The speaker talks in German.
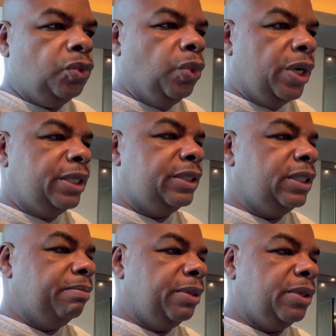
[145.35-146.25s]
wenn
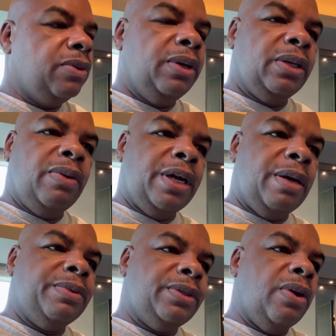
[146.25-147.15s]
ich sehe, dass
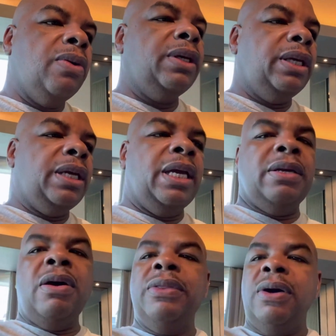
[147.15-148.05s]
Bitcoin langsam nach
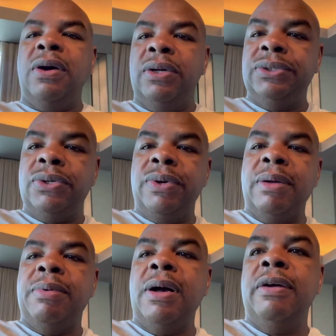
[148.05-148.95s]
oben geht und die
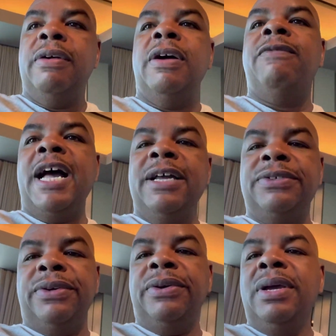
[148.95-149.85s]
ganzen Altcoins
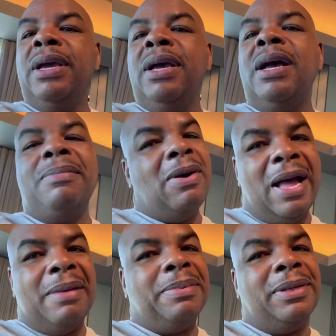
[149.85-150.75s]
schießen schneller nach
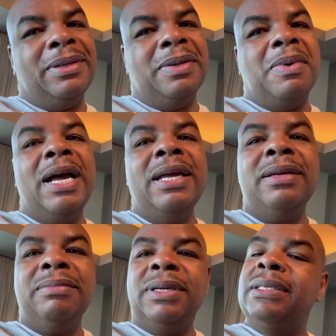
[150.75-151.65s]
oben, dann bin ich
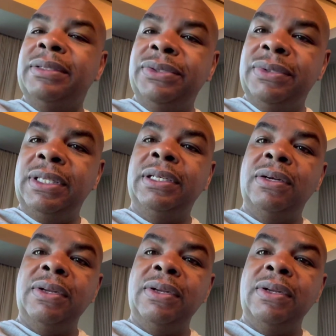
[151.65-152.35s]
glücklich. Wisst ihr warum?